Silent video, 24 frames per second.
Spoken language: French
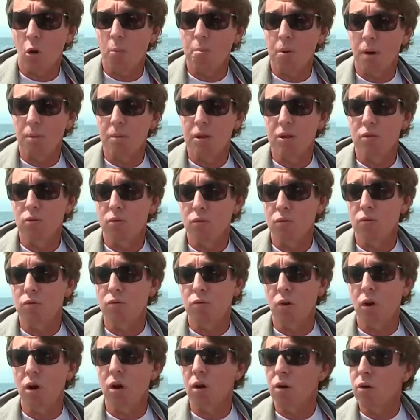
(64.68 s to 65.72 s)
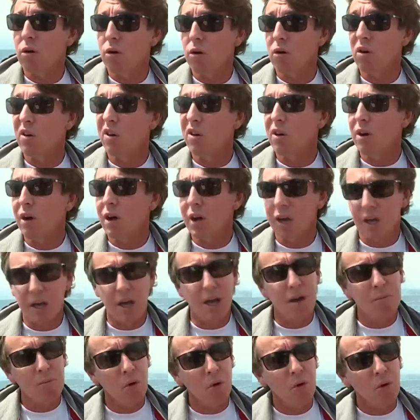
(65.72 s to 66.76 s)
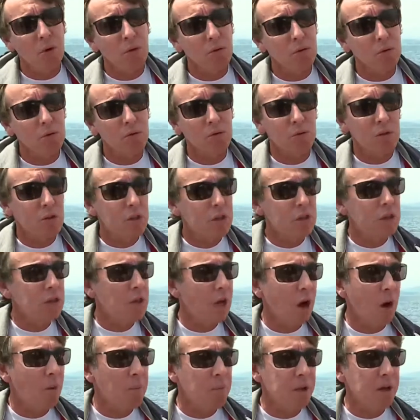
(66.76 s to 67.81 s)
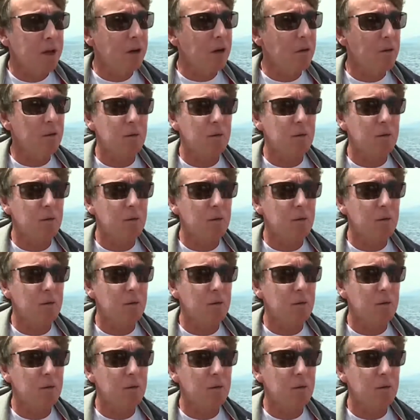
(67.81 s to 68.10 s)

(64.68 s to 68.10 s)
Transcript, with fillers: leur permet de voir euh, réellement ce qu'il y a en mer.